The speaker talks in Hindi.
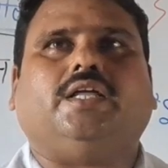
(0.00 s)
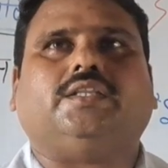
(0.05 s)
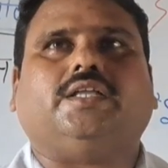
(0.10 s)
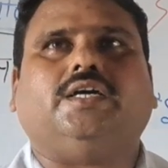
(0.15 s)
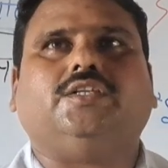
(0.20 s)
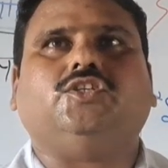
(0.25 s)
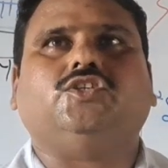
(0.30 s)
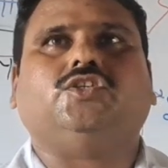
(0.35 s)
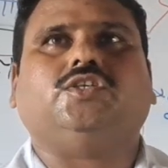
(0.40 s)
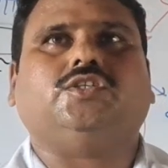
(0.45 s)
जाता
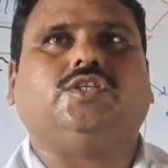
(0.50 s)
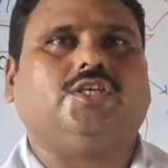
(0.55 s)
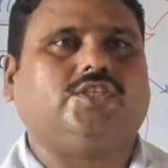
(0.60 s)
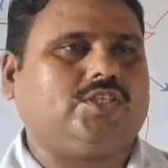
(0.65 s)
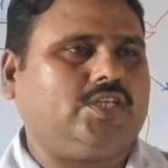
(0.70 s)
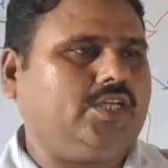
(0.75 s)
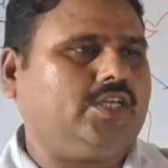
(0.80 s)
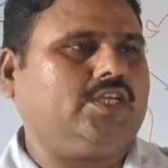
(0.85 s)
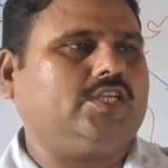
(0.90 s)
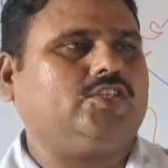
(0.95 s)
है जिससे
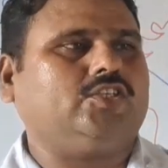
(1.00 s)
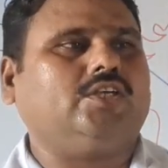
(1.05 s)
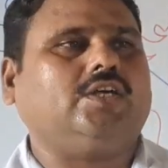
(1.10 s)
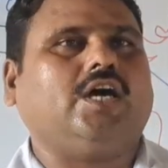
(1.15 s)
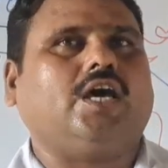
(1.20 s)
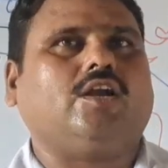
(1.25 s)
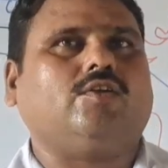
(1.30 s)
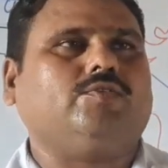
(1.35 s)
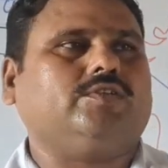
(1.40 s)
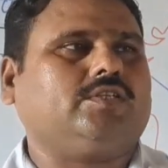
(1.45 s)
जैसे ही किसी
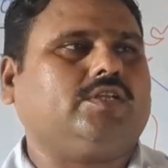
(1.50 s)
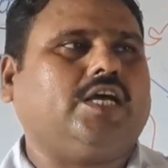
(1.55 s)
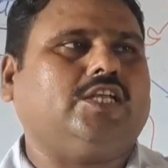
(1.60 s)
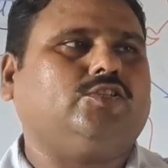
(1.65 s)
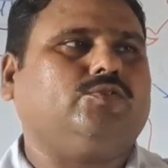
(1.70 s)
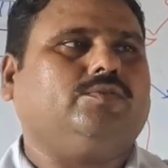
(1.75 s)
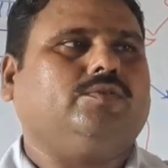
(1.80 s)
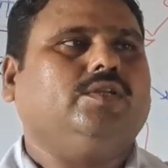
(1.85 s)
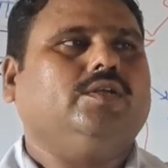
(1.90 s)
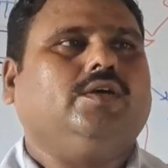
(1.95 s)
कारणवश
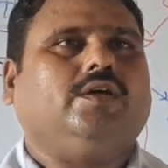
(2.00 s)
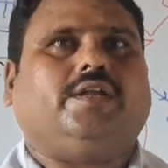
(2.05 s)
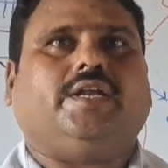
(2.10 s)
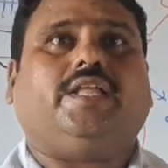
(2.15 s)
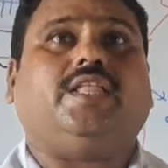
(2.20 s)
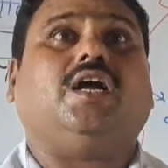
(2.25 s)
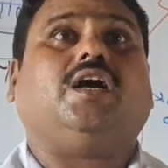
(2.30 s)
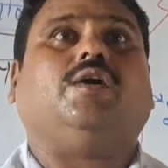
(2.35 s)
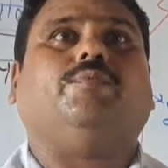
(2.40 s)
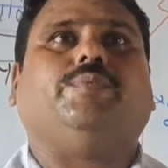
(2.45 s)
राज
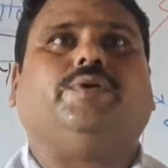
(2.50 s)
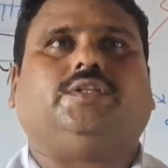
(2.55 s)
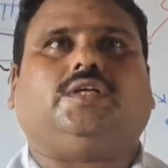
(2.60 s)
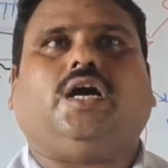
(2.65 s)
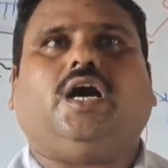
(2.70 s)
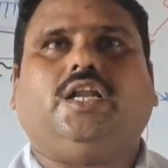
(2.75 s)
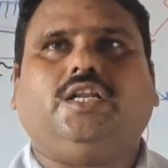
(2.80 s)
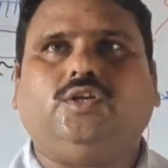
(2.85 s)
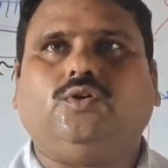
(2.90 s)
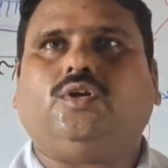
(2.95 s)
राजा का पद
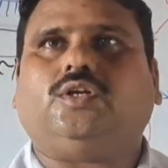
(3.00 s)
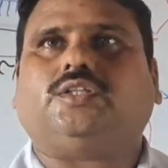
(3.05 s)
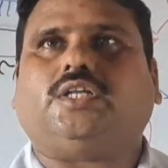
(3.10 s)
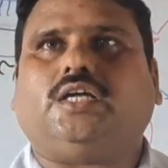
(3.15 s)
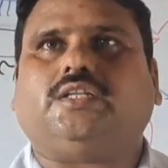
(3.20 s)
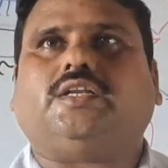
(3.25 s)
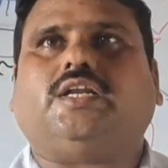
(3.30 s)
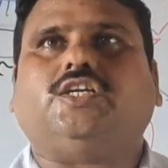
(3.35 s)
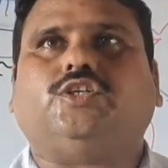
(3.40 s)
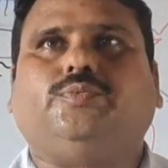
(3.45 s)
खाली हो
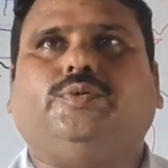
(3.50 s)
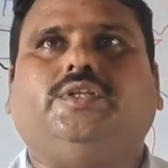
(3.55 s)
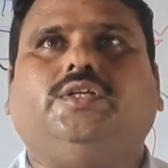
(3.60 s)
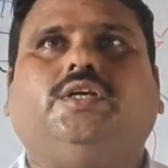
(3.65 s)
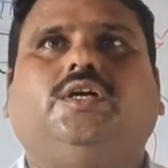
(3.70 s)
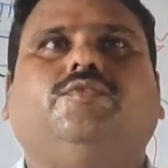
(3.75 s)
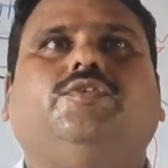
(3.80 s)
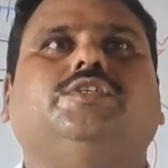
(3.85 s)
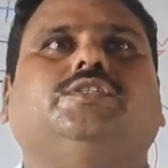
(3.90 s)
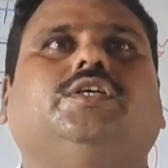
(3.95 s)
अर्थात राष्ट्रपति
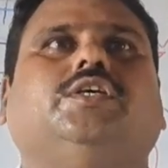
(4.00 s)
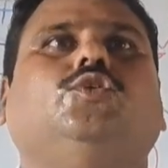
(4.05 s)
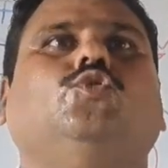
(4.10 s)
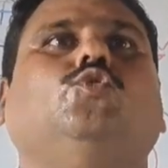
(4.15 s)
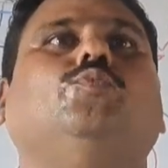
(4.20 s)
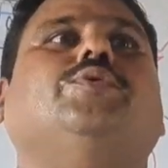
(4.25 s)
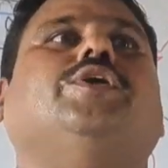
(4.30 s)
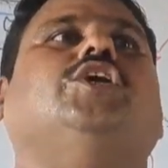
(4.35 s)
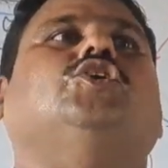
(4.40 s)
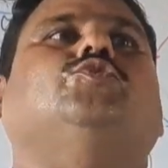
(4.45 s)
का वैसे ही
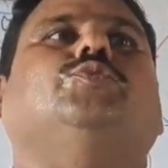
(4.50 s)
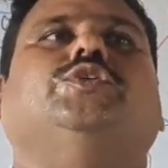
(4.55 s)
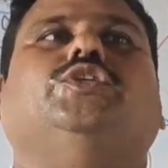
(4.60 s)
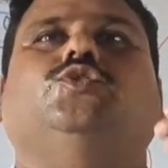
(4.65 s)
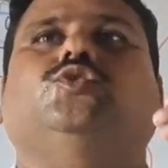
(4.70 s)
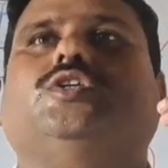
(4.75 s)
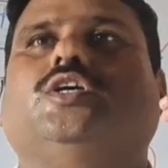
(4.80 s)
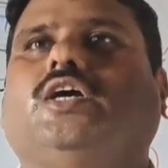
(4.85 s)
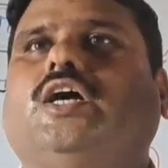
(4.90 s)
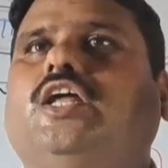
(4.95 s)

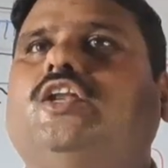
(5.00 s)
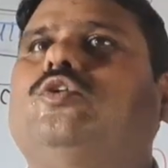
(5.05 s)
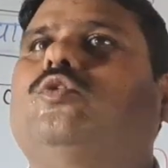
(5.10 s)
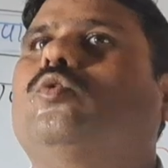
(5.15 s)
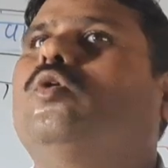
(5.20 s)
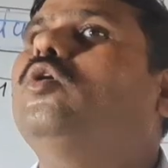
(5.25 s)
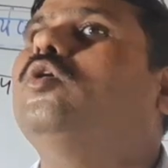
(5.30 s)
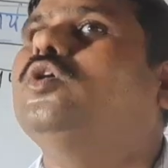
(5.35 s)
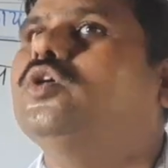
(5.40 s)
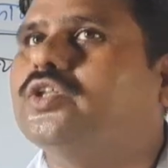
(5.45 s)
उपराष्ट्रपति उसके कार्यों
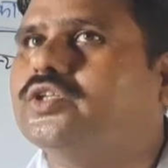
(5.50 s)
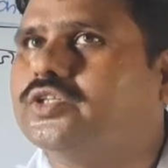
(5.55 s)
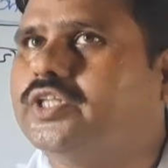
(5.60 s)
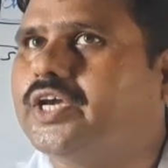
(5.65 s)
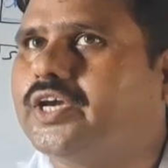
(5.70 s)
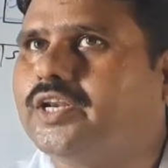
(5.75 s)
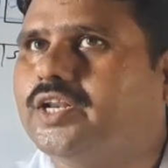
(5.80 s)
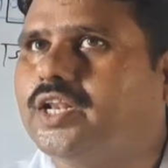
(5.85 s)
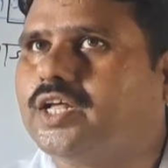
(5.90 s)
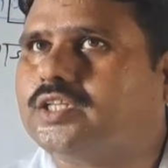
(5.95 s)
को
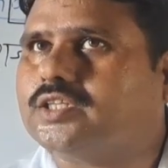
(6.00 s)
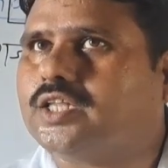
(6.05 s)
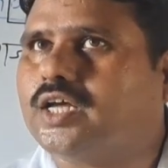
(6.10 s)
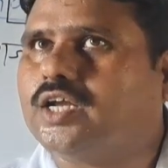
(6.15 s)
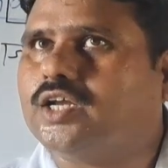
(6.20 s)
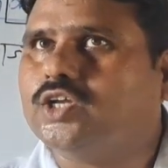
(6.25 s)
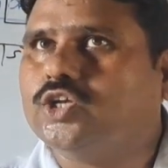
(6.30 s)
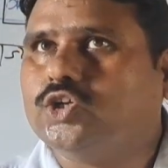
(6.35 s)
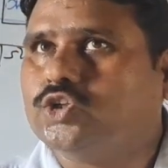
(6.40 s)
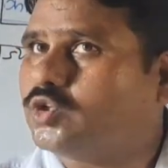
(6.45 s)
देखने लगता
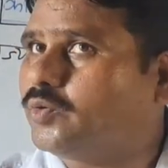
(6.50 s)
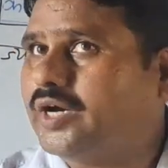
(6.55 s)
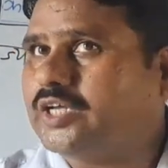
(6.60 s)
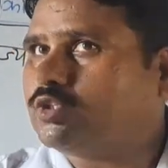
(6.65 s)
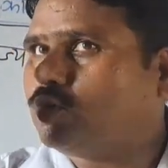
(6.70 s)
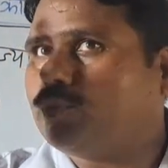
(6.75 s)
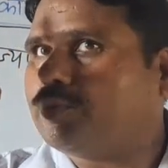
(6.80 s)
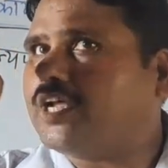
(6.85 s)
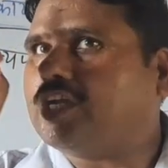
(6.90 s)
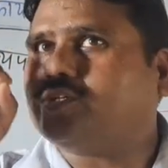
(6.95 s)
है तो वहां
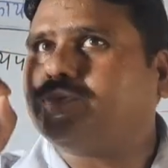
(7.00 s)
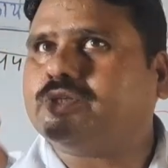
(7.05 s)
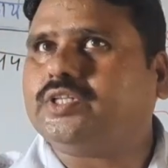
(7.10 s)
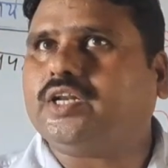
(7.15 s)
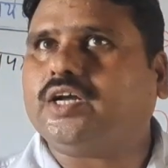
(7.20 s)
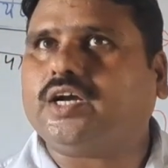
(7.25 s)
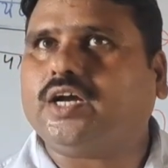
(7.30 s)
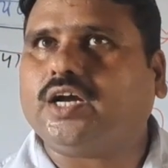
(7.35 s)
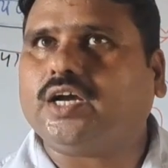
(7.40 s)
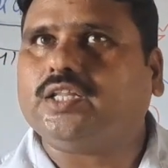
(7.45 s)
तो उपराष्ट्रपति
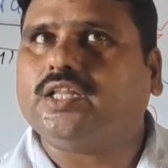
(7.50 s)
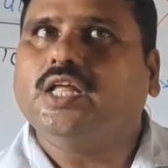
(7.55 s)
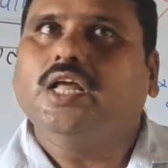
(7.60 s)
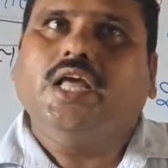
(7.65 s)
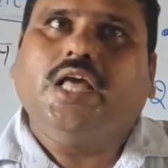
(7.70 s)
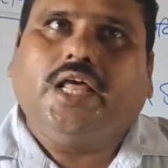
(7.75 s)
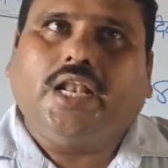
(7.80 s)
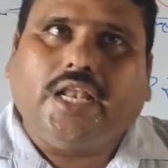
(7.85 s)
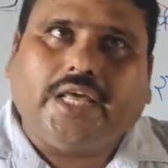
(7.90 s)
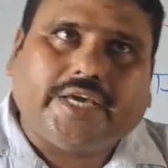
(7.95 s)
रखा गया
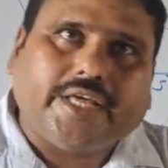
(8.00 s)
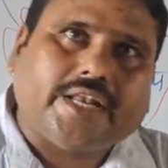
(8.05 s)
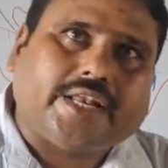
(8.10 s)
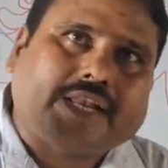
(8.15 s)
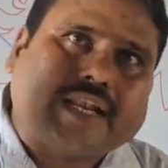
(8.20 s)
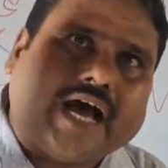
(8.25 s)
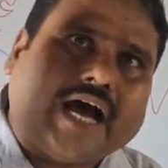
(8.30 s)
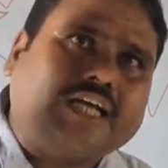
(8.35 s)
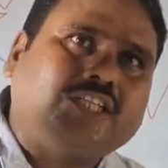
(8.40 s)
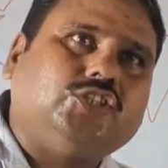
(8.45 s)
लेकिन
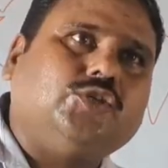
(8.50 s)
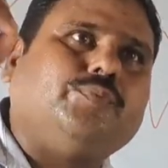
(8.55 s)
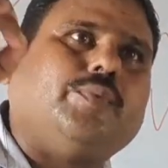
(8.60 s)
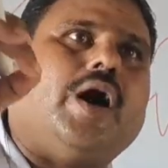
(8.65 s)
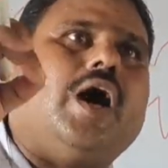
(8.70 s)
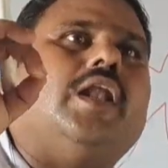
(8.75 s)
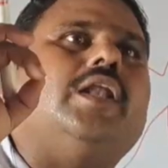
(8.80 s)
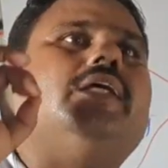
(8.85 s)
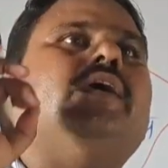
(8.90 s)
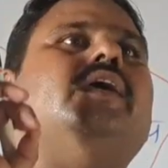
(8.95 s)

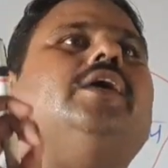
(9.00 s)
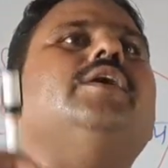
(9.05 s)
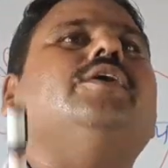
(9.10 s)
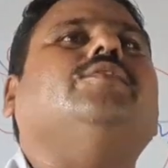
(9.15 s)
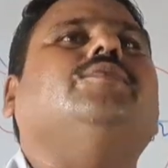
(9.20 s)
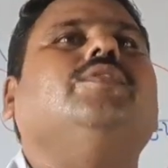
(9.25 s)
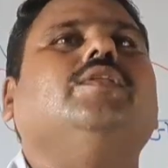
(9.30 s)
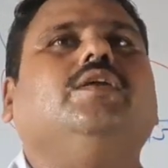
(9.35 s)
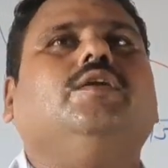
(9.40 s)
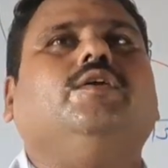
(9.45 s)
राज्यपाल की